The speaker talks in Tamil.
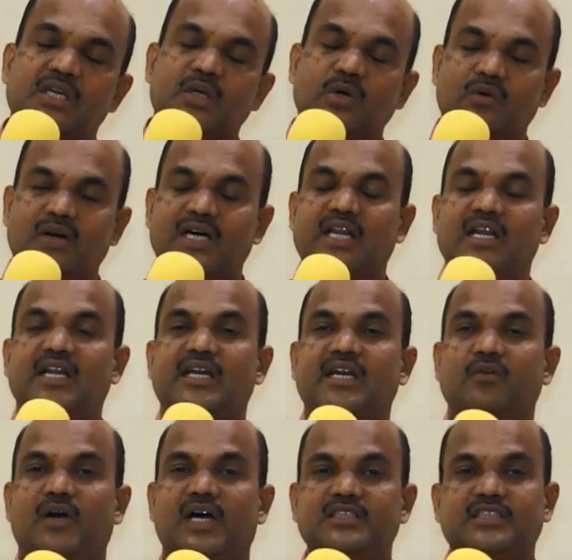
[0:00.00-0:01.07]
யோவானில்
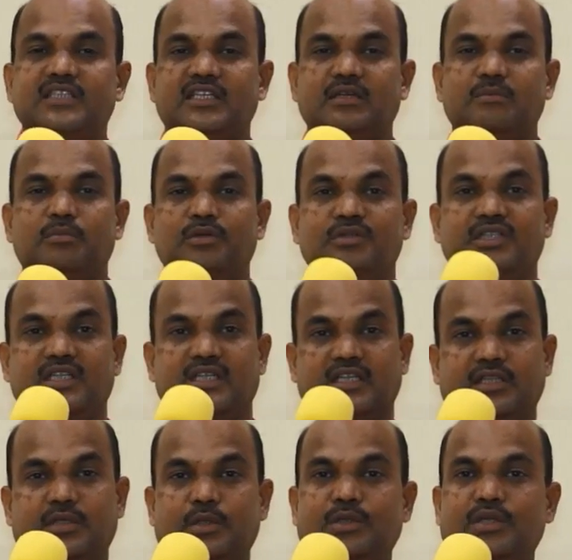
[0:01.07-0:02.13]
நீங்கள் வாசிக்கும் போது
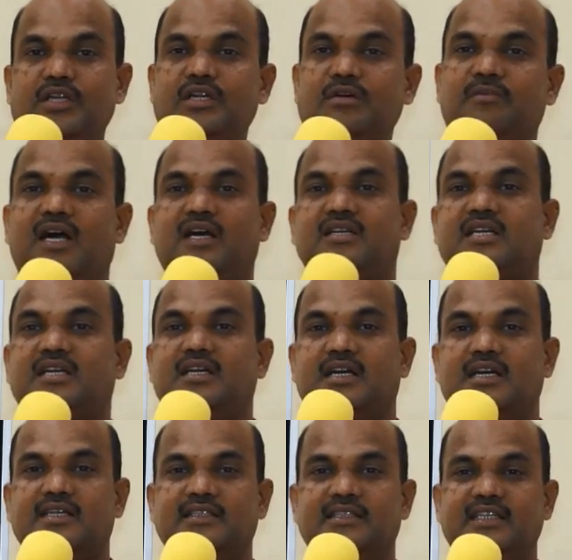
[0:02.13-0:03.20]
கதரோன் என்னும் ஆற்றை
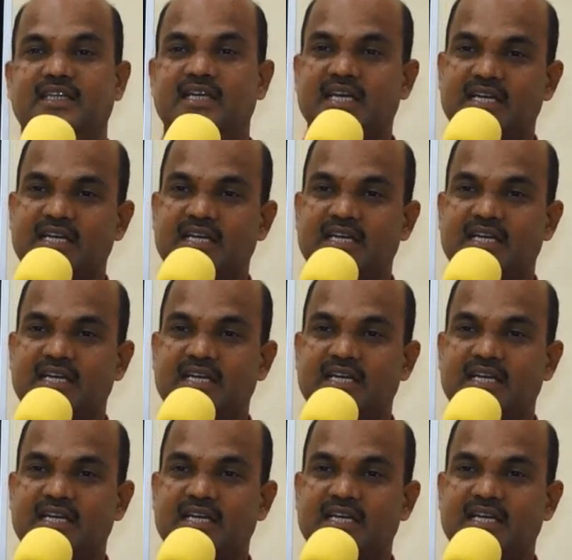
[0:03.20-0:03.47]
கடந்து